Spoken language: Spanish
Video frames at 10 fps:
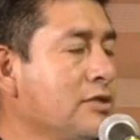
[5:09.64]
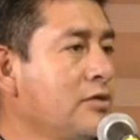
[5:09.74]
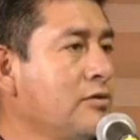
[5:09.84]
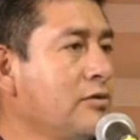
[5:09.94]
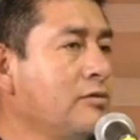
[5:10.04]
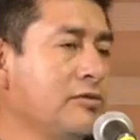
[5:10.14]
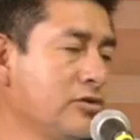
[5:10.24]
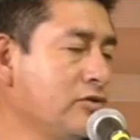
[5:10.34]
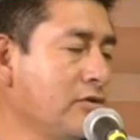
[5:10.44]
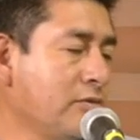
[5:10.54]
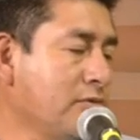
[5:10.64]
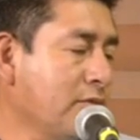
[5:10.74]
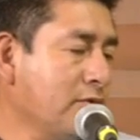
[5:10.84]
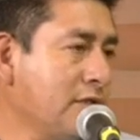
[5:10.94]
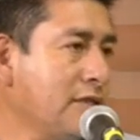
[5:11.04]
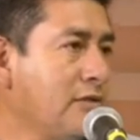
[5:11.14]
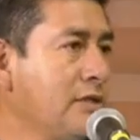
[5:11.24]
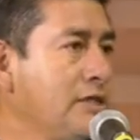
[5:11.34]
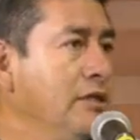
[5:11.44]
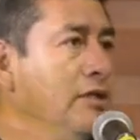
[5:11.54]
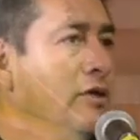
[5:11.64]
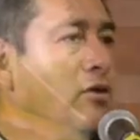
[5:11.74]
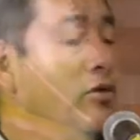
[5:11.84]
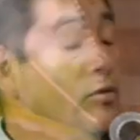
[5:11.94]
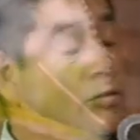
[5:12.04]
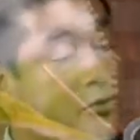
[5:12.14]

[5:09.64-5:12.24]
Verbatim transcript: gusano, nosotros lo hemos bautizado así o lo